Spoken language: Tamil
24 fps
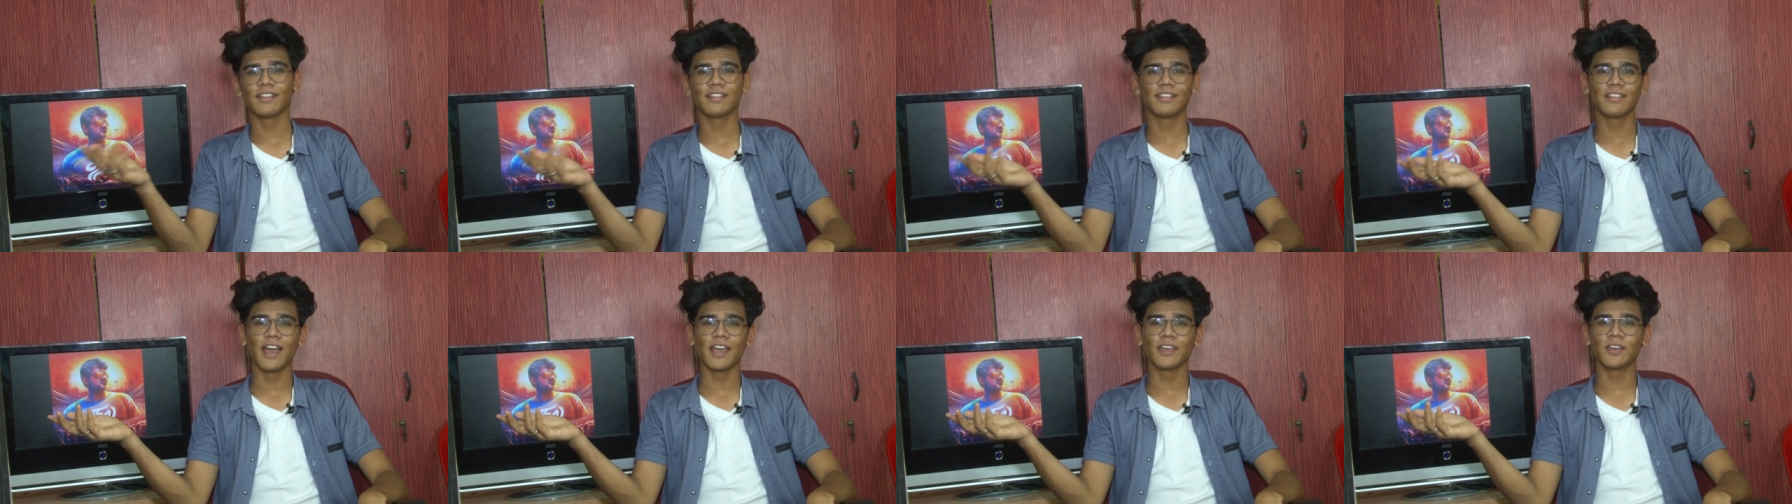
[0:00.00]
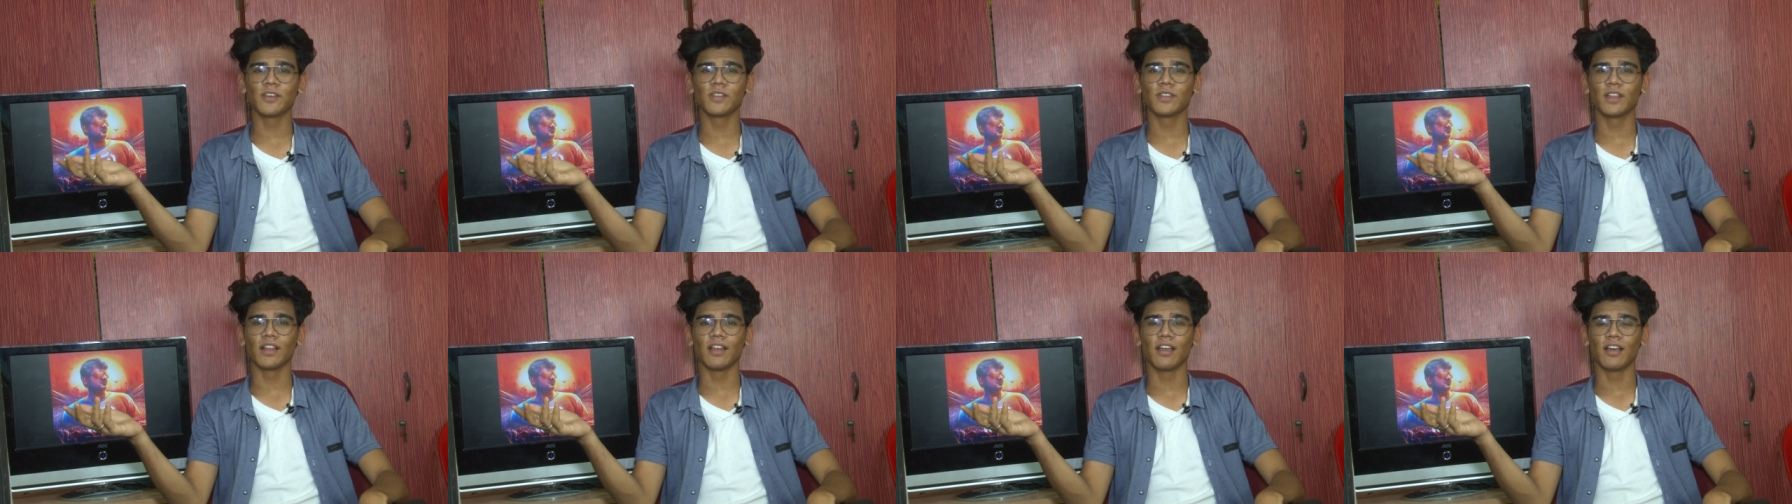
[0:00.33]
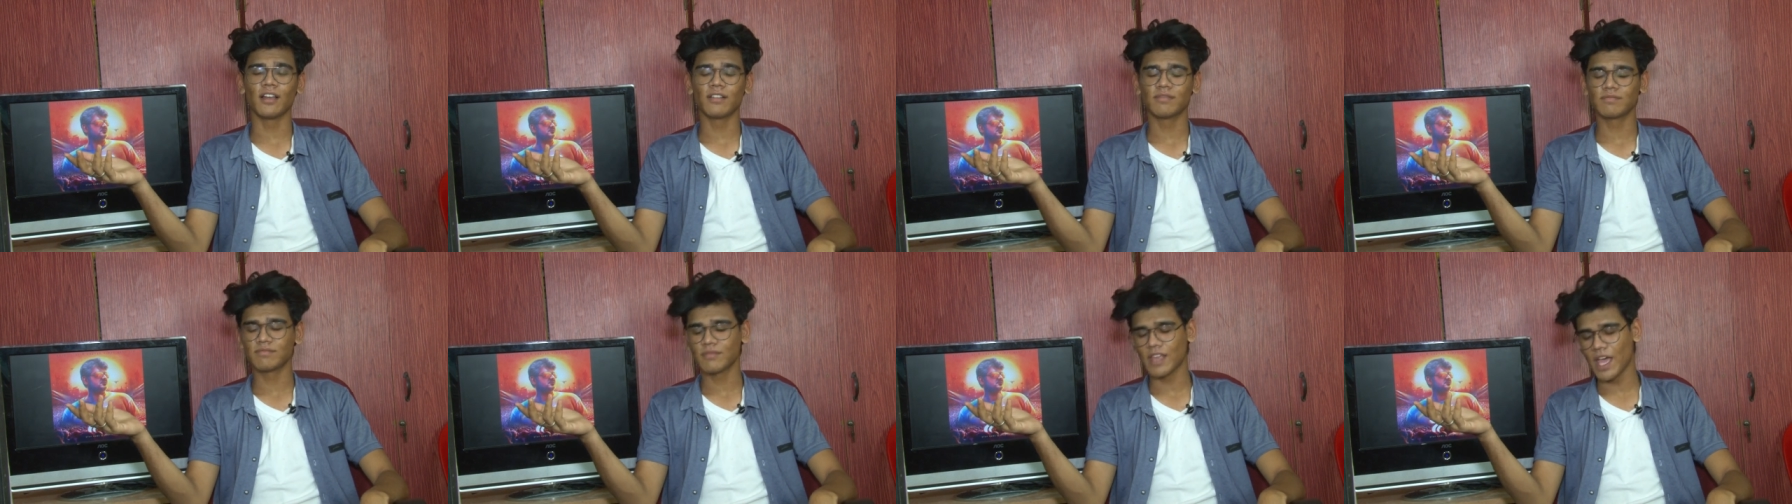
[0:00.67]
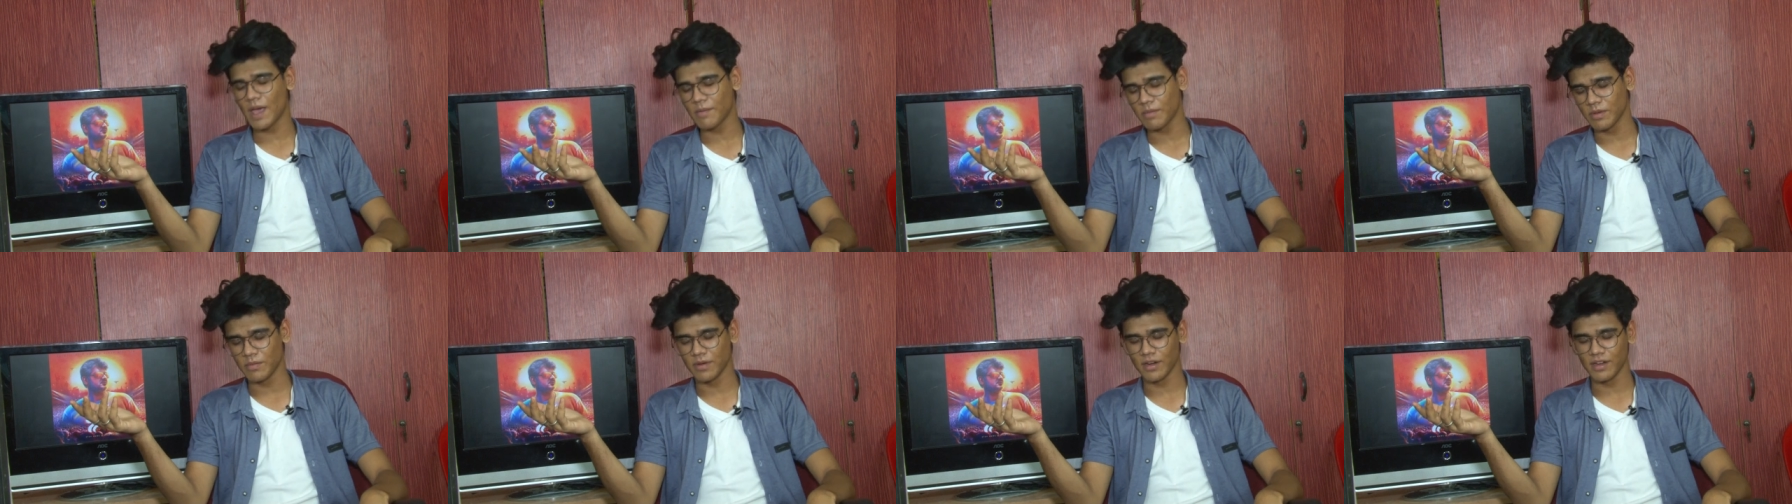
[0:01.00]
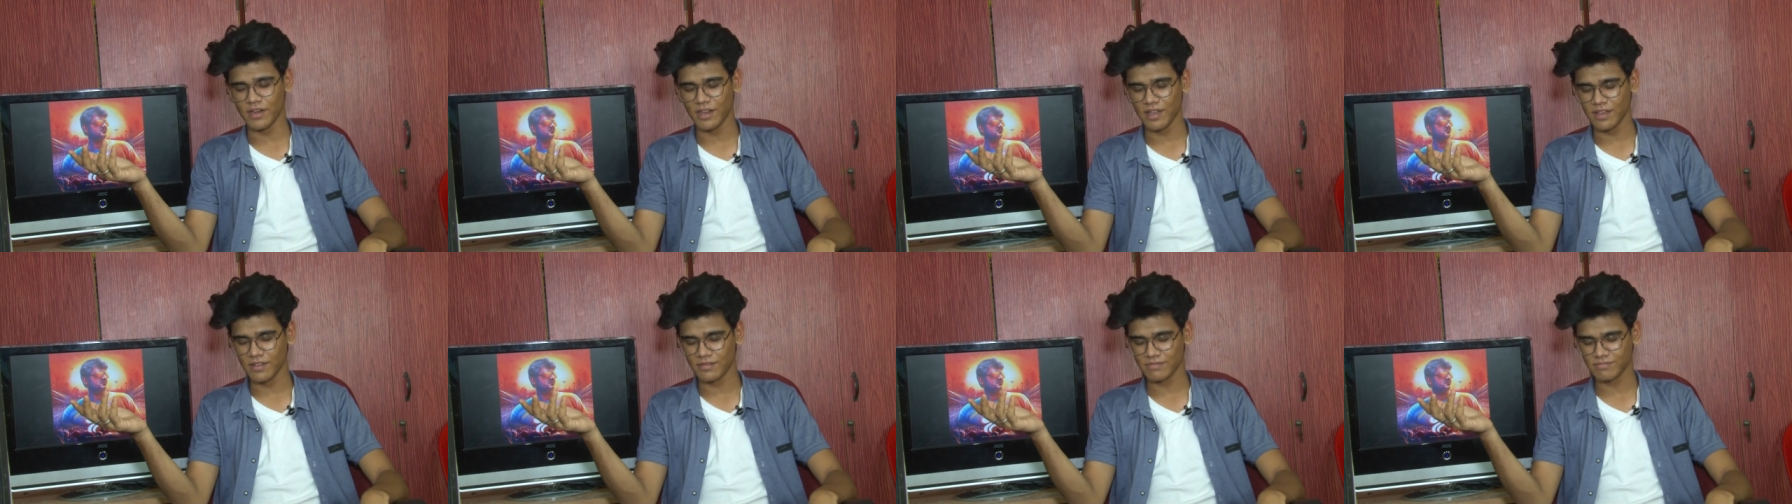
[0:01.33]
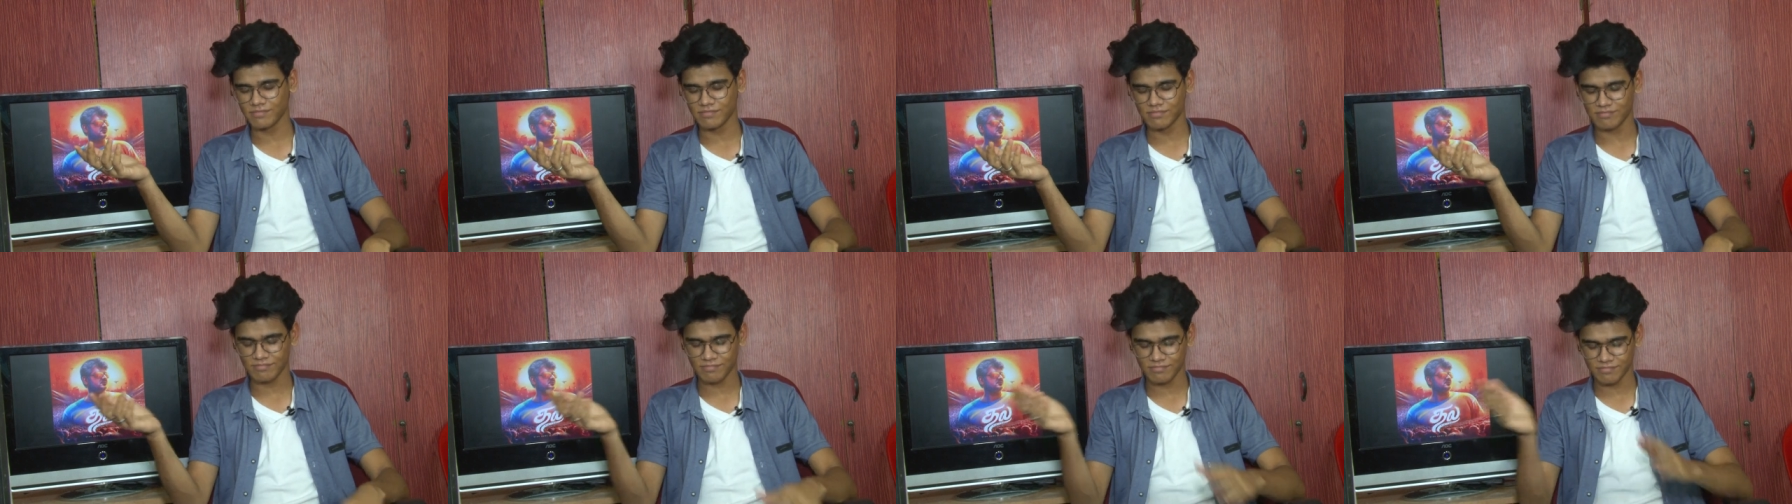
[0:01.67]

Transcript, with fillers: தேங்க்யூ தலை ஹாப்பி பர்த்டே